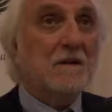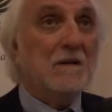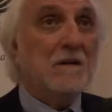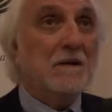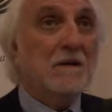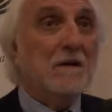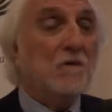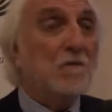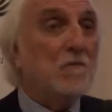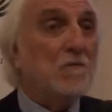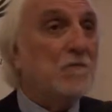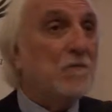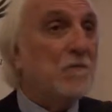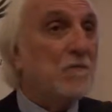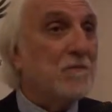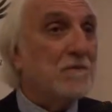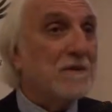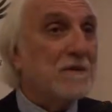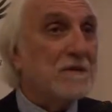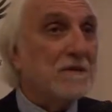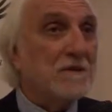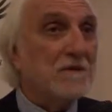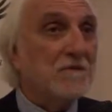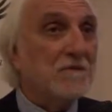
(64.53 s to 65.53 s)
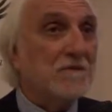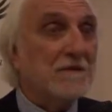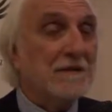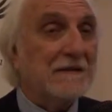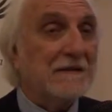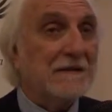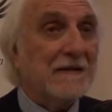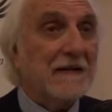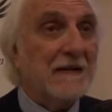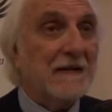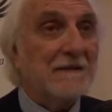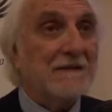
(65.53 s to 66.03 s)
la compromissione
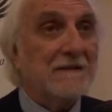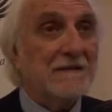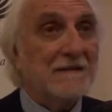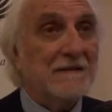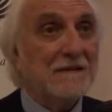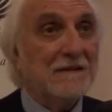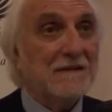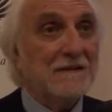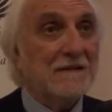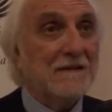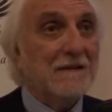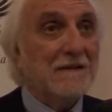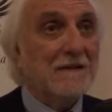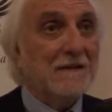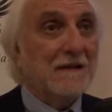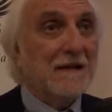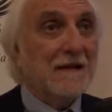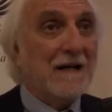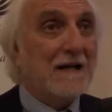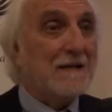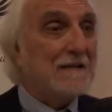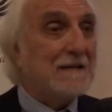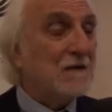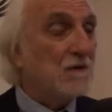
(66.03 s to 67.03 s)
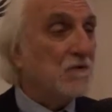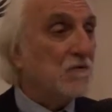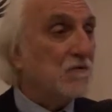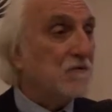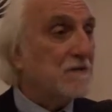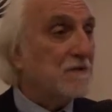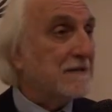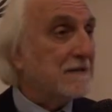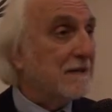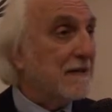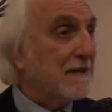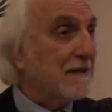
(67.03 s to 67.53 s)
di grandi aree
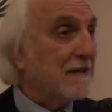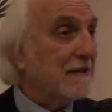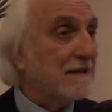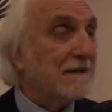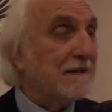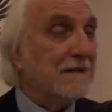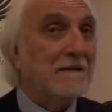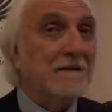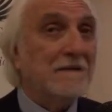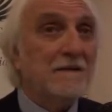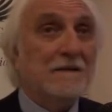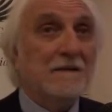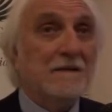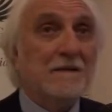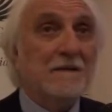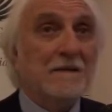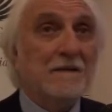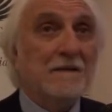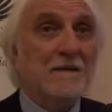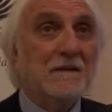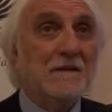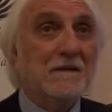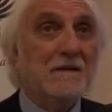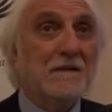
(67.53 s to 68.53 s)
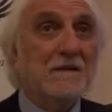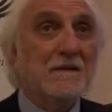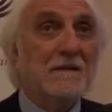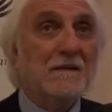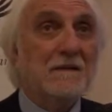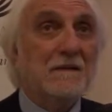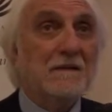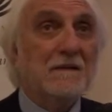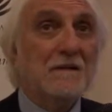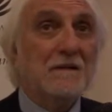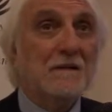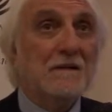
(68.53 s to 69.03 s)
costiere,
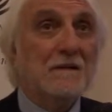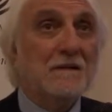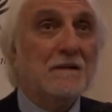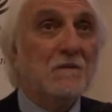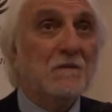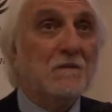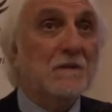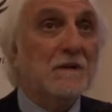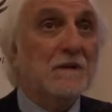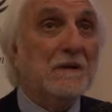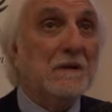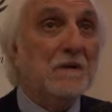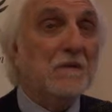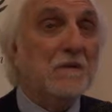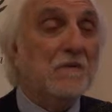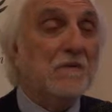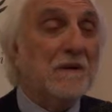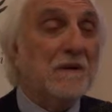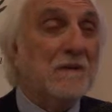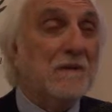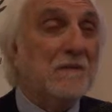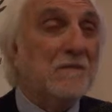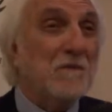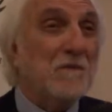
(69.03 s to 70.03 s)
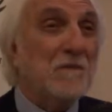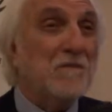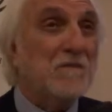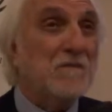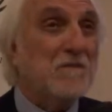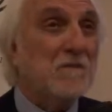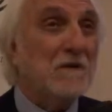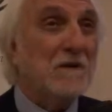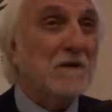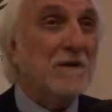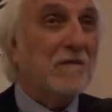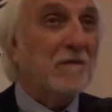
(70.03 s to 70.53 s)
eh, quindi con una
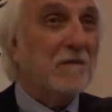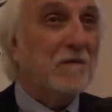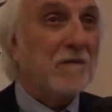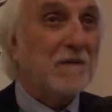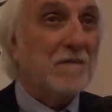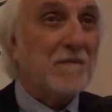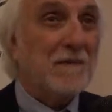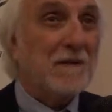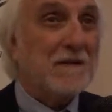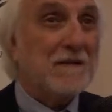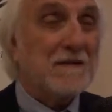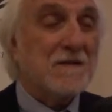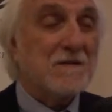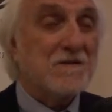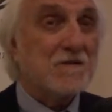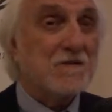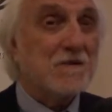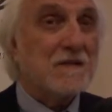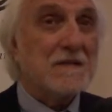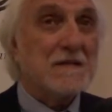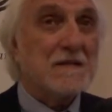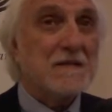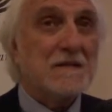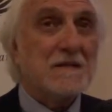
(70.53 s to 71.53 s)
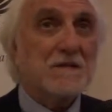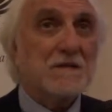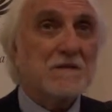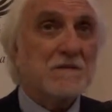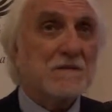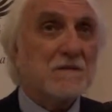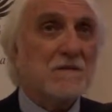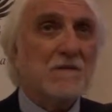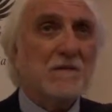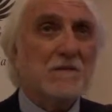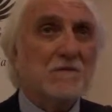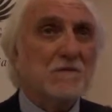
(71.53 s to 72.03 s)
diminuzione dei valori paesaggistici,
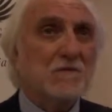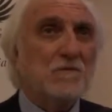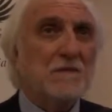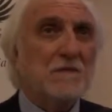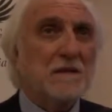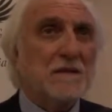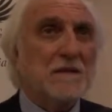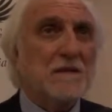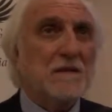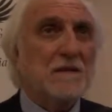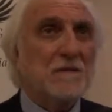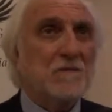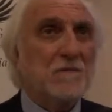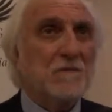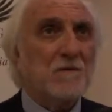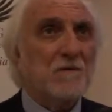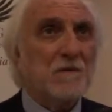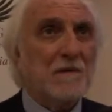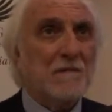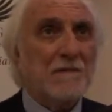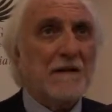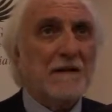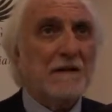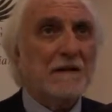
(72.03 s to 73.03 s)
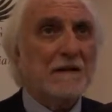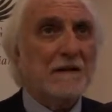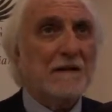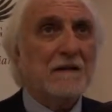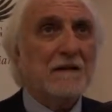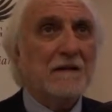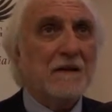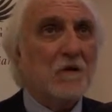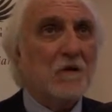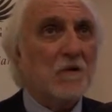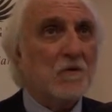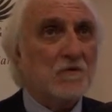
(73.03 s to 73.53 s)
insomma tutta una serie di problematiche
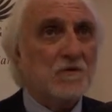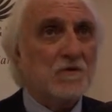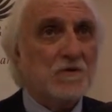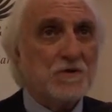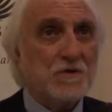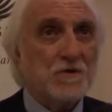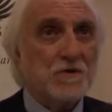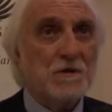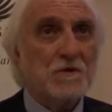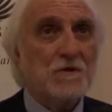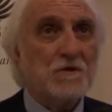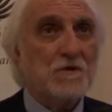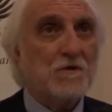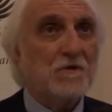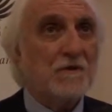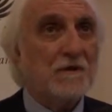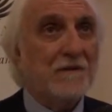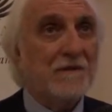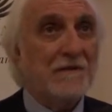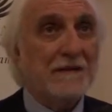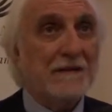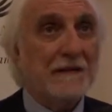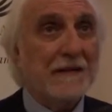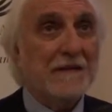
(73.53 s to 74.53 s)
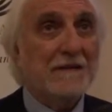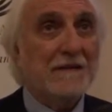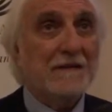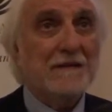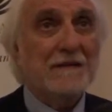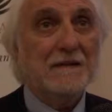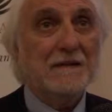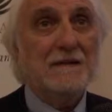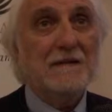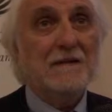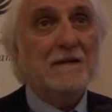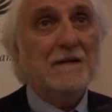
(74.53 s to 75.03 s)
che oggi sono
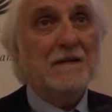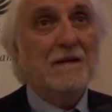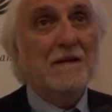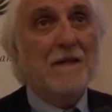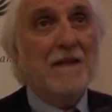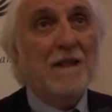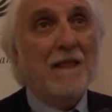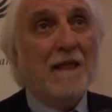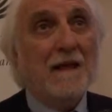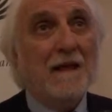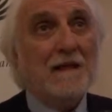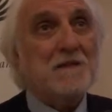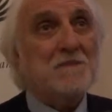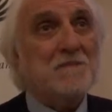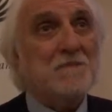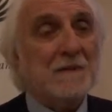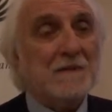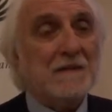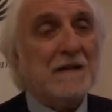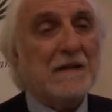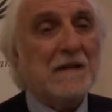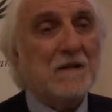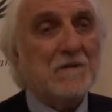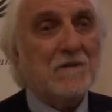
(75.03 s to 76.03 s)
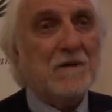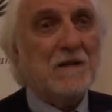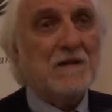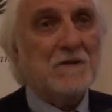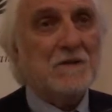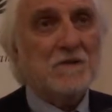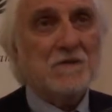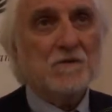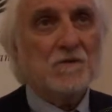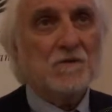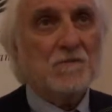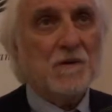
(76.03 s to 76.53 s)
evidenti e rispetto alle quali
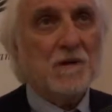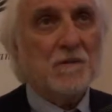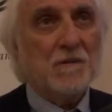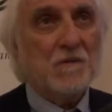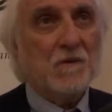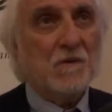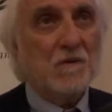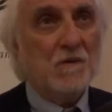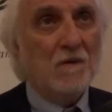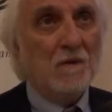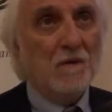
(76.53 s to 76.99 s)
ci dobbiamo